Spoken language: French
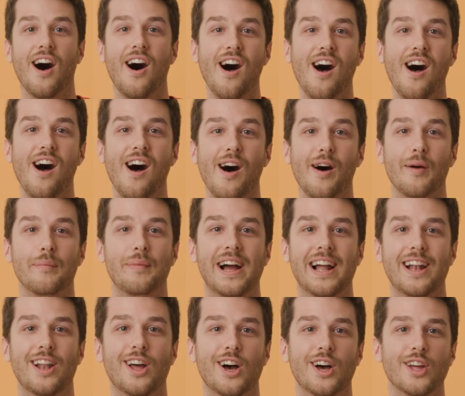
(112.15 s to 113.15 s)
ah,
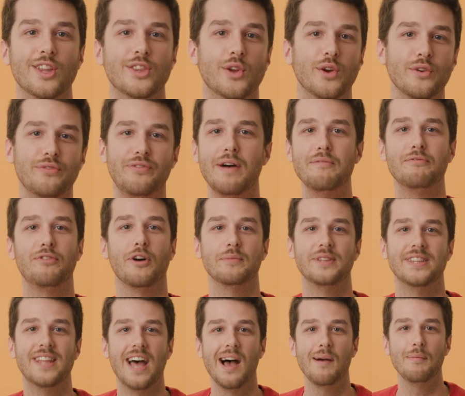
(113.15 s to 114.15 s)
ben là, deux femmes
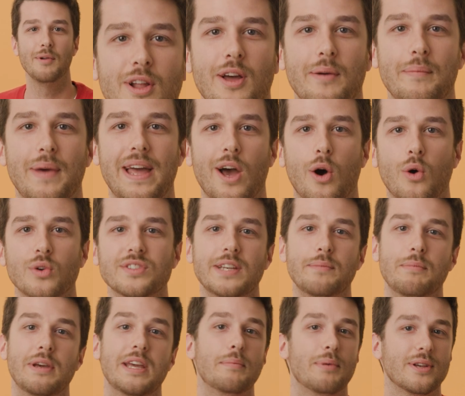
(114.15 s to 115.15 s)
formidables, mais
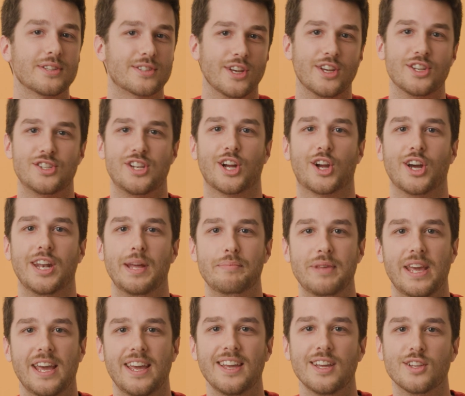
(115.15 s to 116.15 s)
Rosemée, parce que je la connais
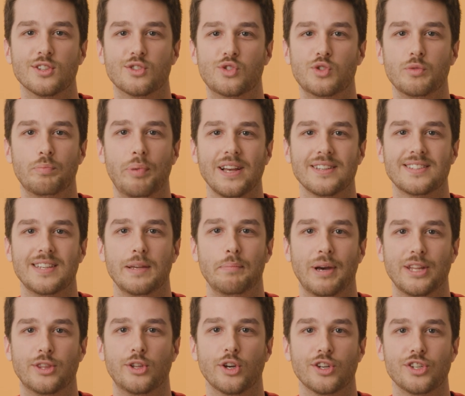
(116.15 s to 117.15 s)
bien, super
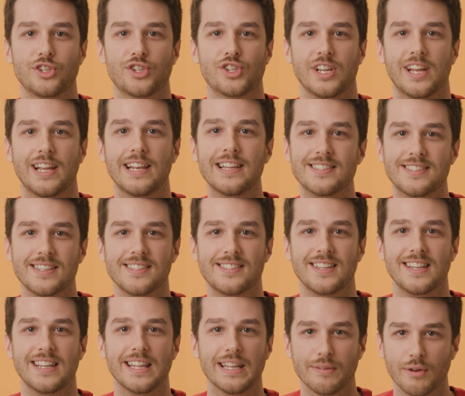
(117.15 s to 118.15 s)
sympatoche, et lisez
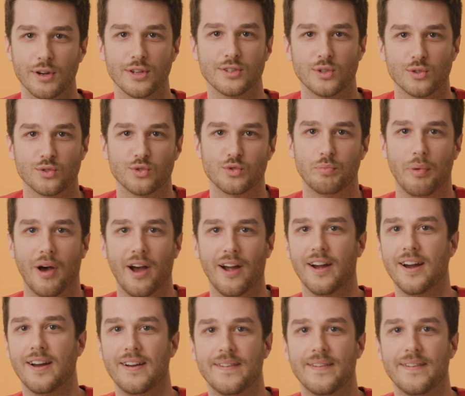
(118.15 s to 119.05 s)
ses livres, sont super.